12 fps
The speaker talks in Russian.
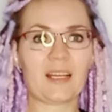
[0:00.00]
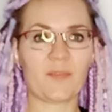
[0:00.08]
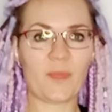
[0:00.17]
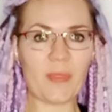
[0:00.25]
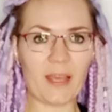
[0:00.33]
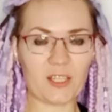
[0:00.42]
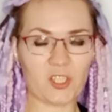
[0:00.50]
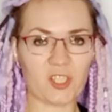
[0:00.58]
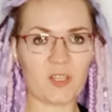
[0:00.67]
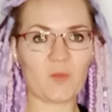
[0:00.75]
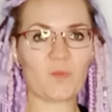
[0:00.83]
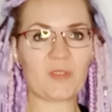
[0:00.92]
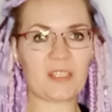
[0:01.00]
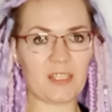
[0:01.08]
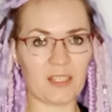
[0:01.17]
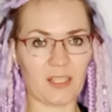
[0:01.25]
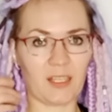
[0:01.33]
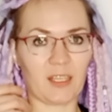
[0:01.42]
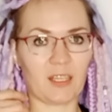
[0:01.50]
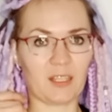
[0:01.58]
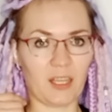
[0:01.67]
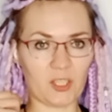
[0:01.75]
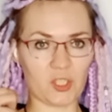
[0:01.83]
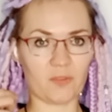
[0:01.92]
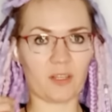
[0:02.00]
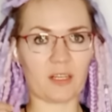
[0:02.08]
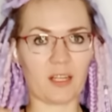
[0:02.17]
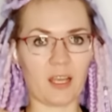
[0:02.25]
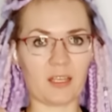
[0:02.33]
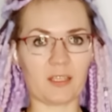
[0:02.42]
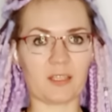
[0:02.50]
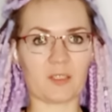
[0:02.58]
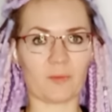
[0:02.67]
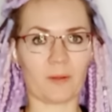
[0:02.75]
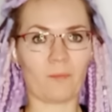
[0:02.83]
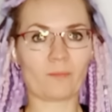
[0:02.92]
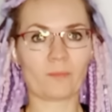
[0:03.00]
нашей психики, нашего организма.